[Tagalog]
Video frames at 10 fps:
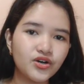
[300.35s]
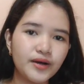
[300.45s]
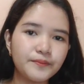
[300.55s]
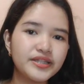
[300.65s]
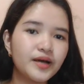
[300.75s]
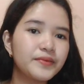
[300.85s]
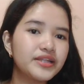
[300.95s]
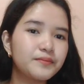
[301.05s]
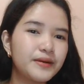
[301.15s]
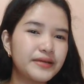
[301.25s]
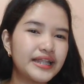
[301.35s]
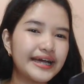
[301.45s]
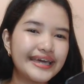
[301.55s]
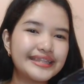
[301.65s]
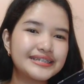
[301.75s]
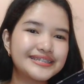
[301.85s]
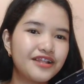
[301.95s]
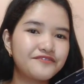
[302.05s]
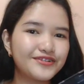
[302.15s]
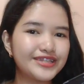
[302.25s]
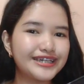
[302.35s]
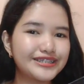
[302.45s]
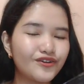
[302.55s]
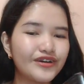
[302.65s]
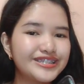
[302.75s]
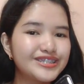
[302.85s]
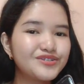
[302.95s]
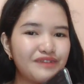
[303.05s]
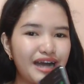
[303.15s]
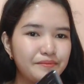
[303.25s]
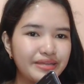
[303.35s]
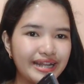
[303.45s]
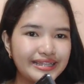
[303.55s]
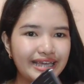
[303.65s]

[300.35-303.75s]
ang pinang pinagmamalaki ng cellphone na ito is yung camera